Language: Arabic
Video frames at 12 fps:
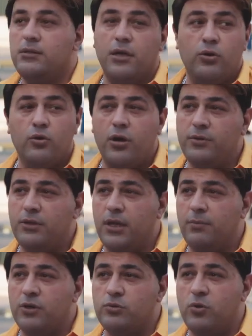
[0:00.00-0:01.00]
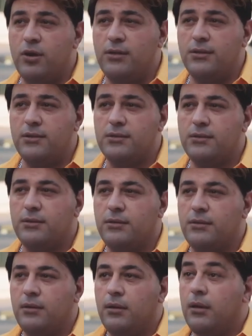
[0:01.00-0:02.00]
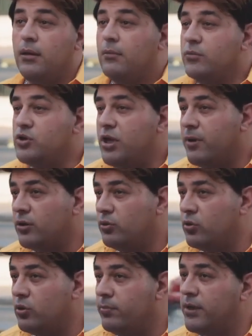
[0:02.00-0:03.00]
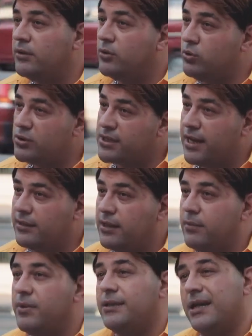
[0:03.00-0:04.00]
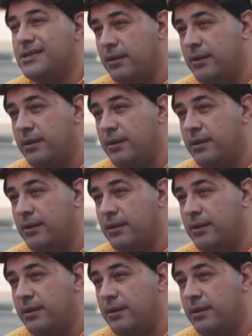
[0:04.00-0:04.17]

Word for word: السنيوره بنت المشمهندس مش دي برضو بنت جوز خالتك بتاع